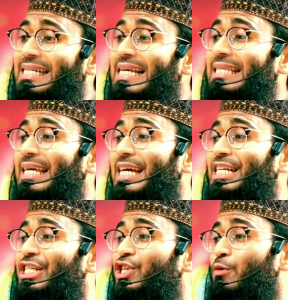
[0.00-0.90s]

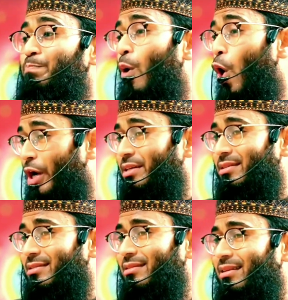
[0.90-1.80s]
ডিসেন্ট
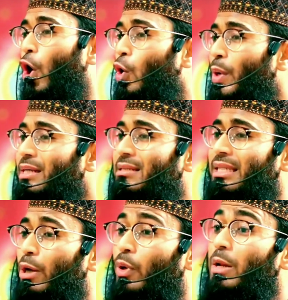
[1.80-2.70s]
বয়েস অলওয়েজ
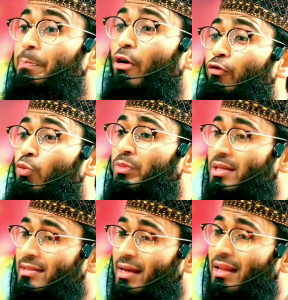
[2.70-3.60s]
দে উইল পারফর্ম
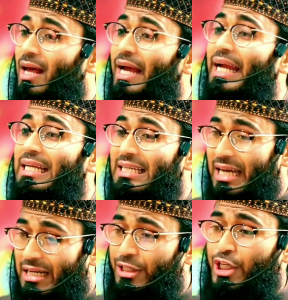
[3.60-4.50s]
দ্য সালা ইন
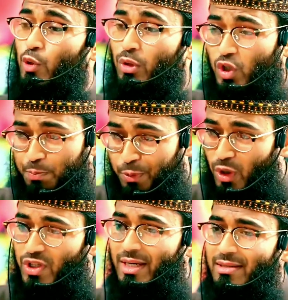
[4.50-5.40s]
কন্টিনিউয়াস
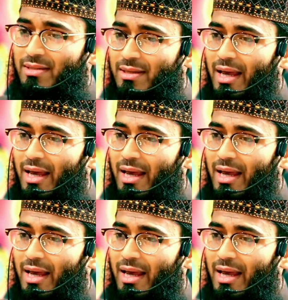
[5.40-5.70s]
প্রসেস